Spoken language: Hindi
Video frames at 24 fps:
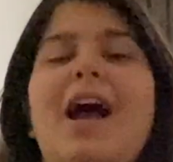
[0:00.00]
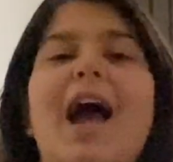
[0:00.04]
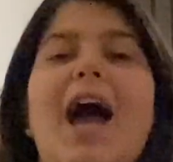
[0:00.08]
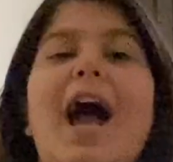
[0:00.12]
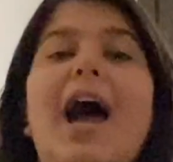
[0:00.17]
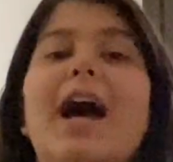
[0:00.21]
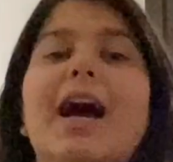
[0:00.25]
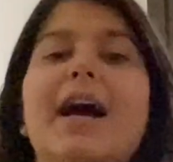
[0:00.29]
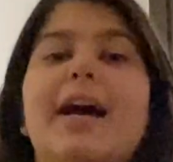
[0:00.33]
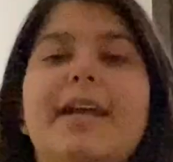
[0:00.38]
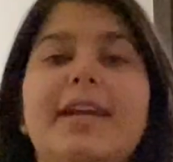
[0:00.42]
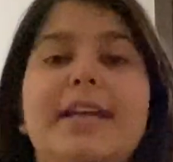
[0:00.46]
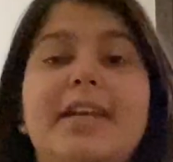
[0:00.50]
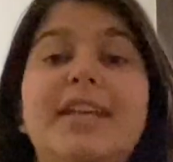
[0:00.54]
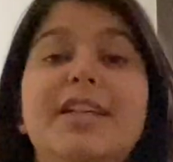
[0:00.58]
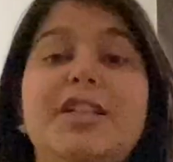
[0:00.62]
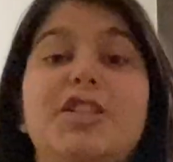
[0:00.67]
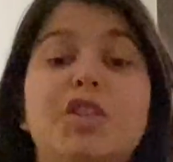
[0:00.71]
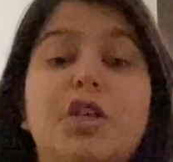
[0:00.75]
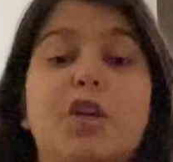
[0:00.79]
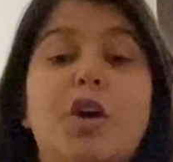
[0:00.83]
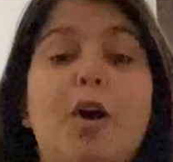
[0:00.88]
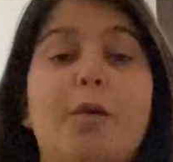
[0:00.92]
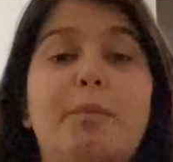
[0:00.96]
एंड
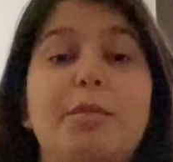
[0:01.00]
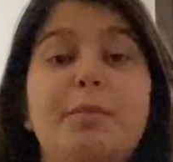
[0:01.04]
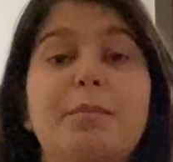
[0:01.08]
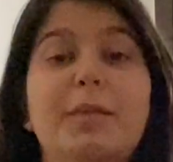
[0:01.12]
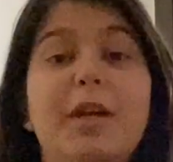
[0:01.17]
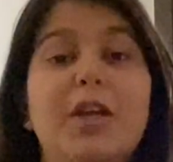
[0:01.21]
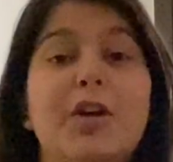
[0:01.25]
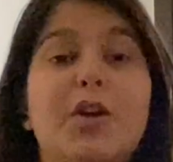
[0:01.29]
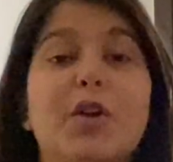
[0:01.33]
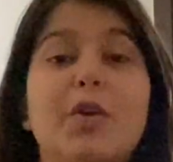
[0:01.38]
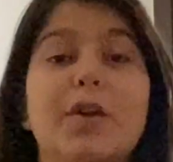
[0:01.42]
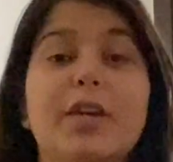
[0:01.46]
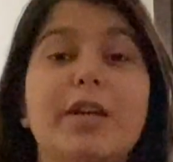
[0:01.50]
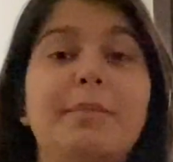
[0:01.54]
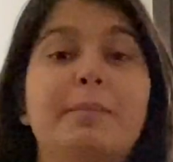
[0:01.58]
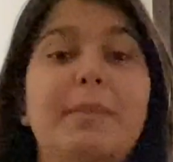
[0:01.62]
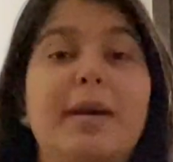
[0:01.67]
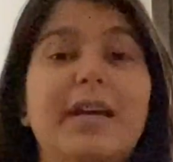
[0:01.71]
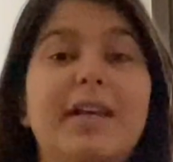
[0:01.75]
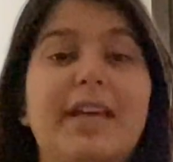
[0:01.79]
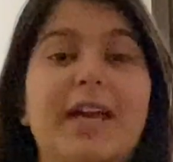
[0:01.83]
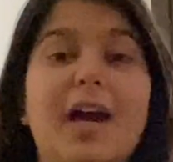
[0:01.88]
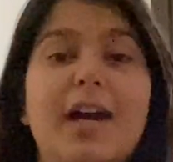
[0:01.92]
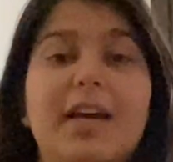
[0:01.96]
नीचे कॉमेंट में लिखो कि
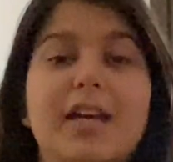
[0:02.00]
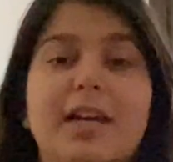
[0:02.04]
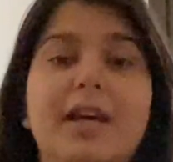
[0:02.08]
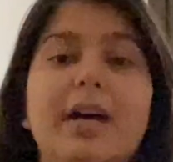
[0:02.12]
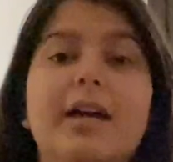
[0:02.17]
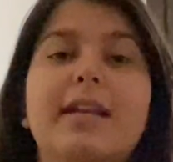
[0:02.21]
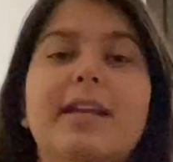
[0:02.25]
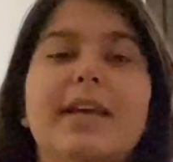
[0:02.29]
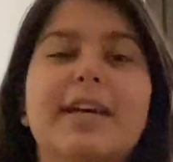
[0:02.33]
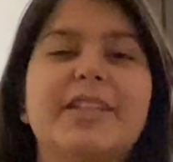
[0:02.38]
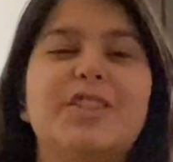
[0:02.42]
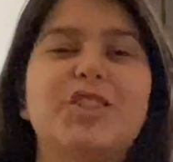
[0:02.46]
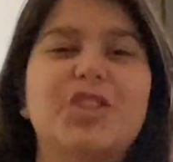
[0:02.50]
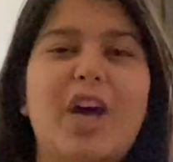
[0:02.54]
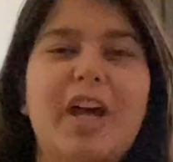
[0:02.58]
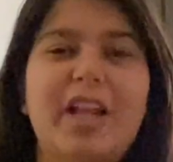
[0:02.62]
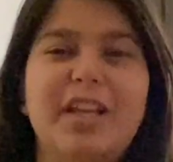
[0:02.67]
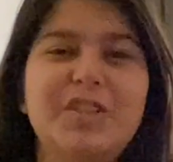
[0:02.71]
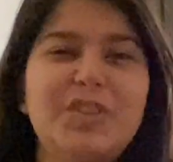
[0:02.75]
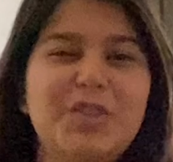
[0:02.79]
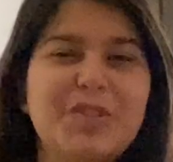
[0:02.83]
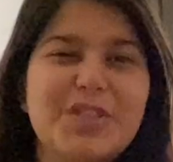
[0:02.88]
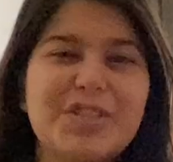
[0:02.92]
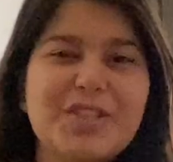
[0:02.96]
मैं क्या क्या नेक्स्ट
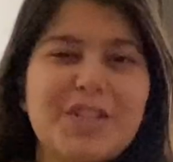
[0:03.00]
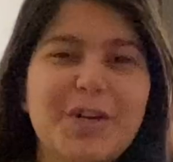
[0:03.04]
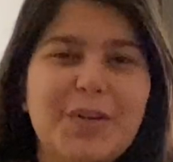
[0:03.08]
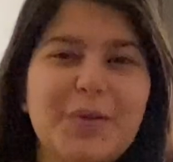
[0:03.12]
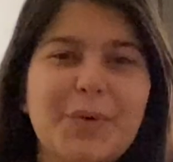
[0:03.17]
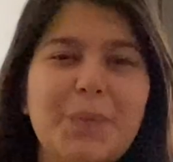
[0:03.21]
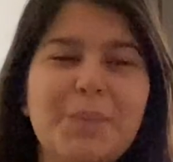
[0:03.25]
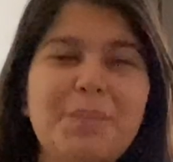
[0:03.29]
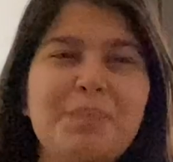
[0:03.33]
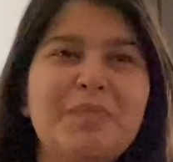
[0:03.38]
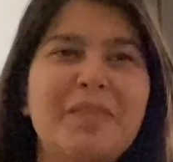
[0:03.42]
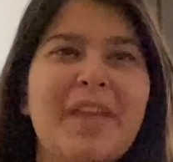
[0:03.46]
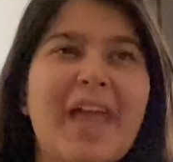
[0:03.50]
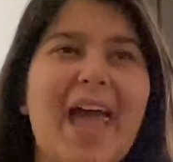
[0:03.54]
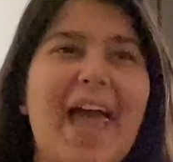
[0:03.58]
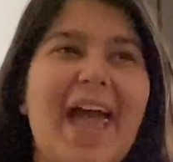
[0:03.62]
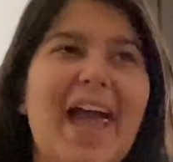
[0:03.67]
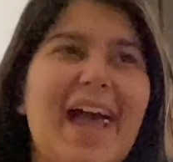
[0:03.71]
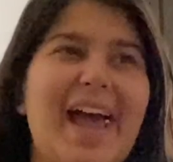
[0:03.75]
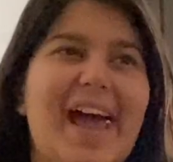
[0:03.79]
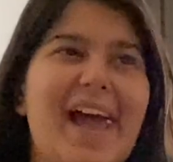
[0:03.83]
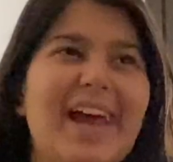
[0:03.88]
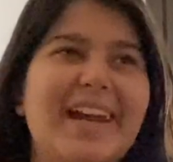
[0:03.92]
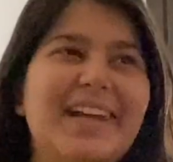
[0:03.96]
चैलेंजेस करूँ
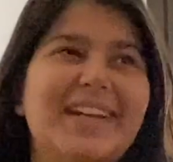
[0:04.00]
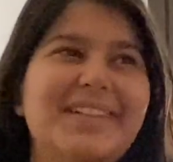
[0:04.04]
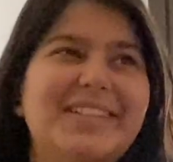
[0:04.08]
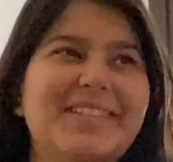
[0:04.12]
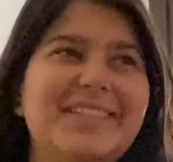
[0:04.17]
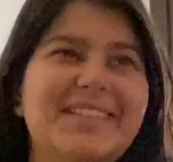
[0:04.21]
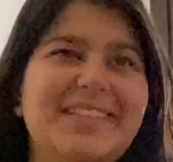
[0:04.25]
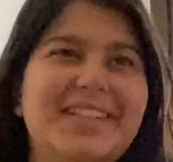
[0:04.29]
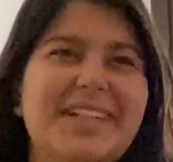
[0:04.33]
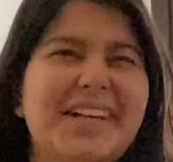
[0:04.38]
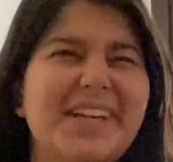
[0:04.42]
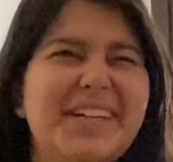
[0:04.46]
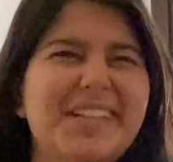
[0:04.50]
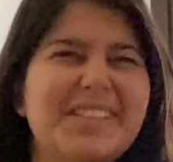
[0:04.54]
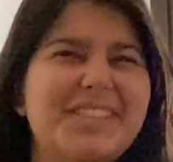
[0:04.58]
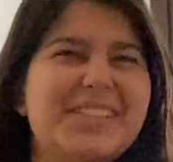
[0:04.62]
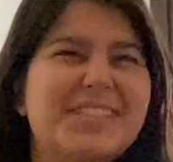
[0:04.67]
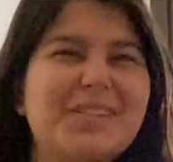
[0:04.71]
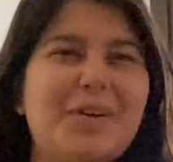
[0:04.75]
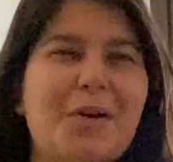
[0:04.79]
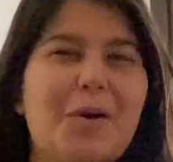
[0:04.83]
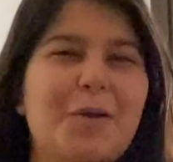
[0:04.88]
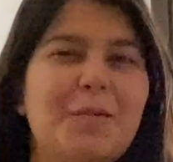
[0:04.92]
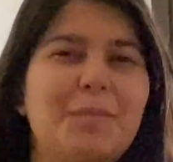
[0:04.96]
एंड येस
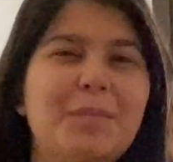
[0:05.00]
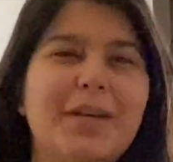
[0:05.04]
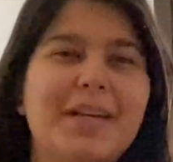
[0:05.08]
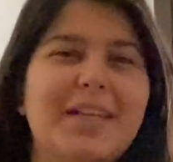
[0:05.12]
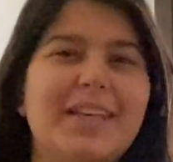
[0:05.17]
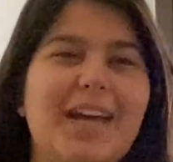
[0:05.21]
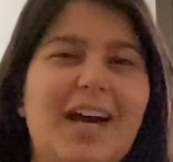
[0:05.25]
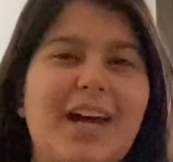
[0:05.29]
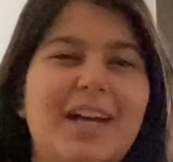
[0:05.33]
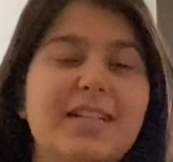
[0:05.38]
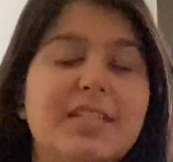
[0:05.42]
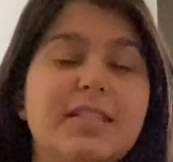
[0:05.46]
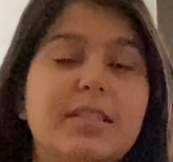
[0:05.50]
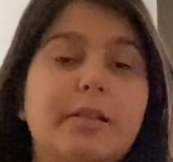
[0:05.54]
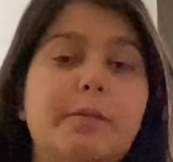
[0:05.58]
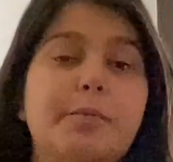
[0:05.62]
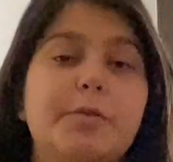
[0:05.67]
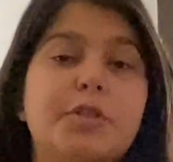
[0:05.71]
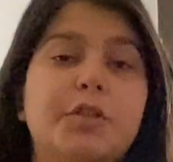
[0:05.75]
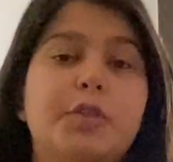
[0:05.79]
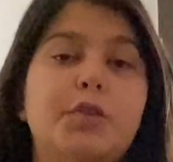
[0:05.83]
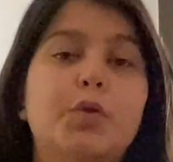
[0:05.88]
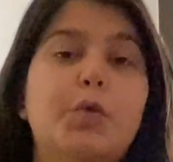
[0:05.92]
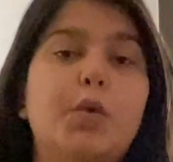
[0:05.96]
और मैं क्या
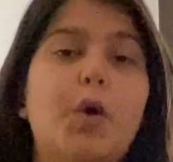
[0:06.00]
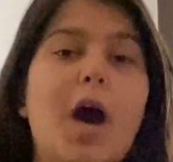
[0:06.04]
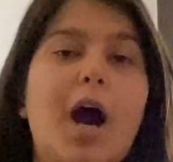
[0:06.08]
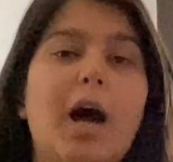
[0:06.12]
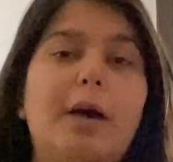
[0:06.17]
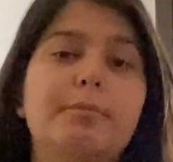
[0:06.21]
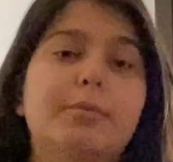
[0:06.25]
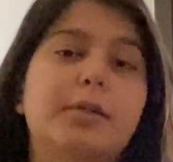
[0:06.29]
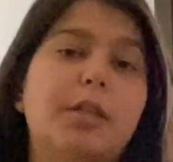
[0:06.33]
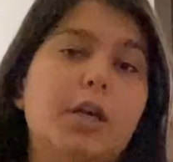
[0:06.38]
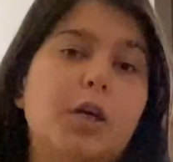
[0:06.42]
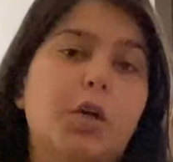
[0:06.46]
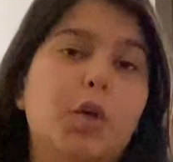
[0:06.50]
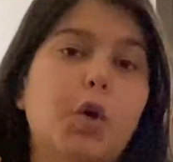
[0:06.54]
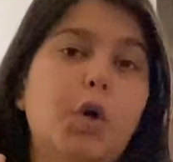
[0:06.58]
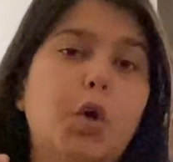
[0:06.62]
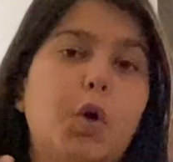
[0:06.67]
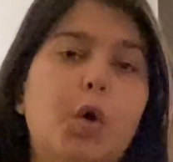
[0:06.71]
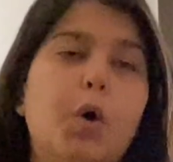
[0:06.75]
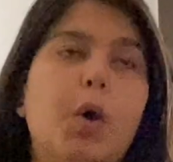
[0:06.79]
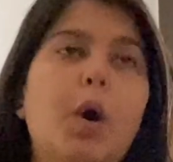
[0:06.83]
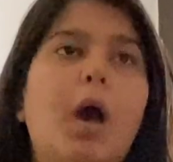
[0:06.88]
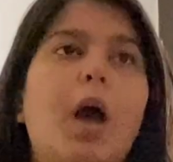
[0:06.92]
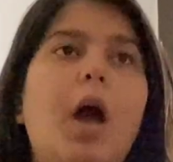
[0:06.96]
डिस्क्रिप्शन दूँ आप देखो